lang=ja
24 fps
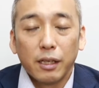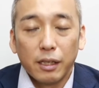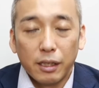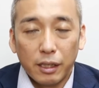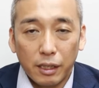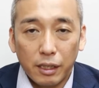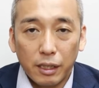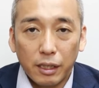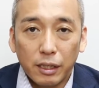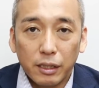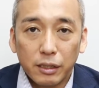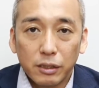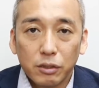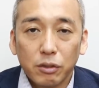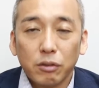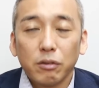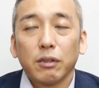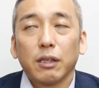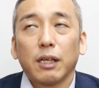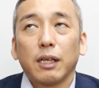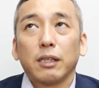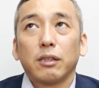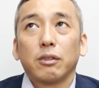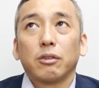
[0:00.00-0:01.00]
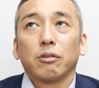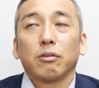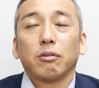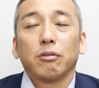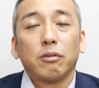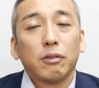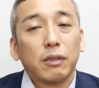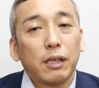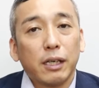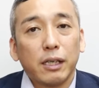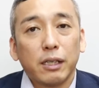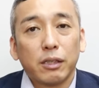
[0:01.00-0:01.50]
えそんな人の
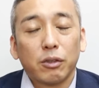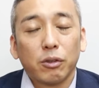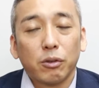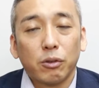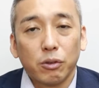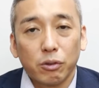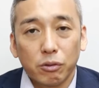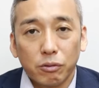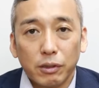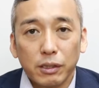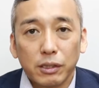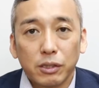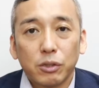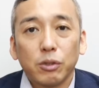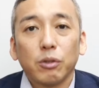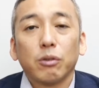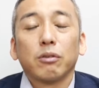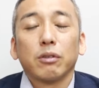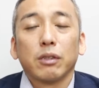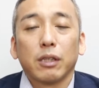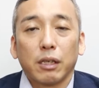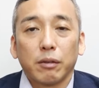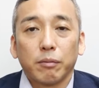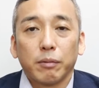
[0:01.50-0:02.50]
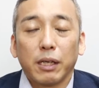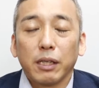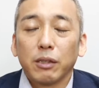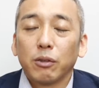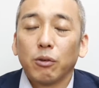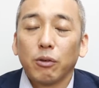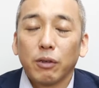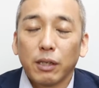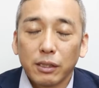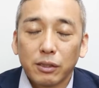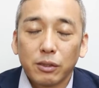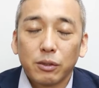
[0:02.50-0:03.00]
方が影響力は強くなる波
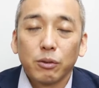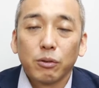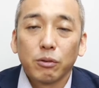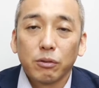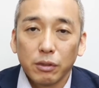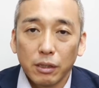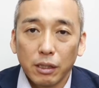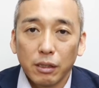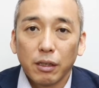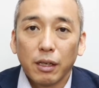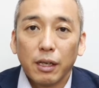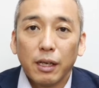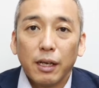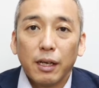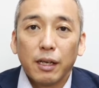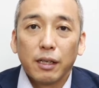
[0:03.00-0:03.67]
動が強くなる。